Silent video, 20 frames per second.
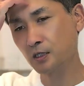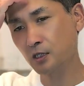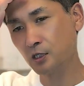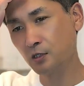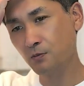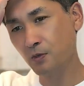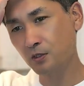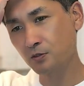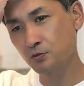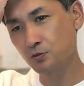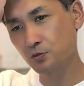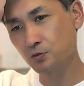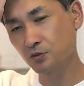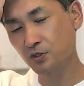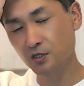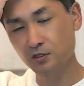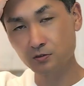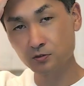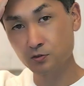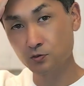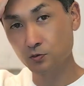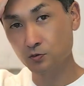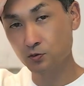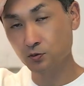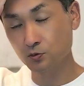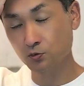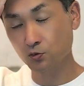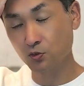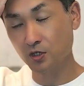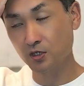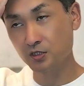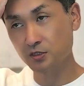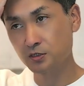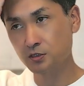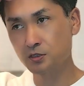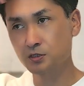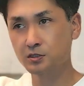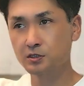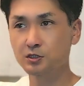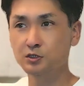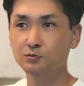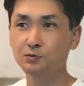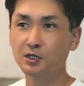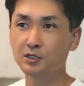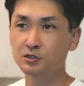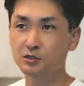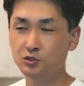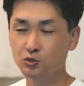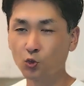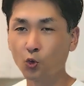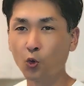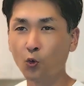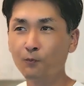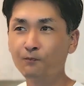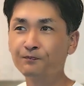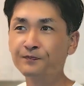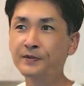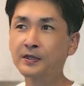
今のその現状をちょっとお話ししましょう、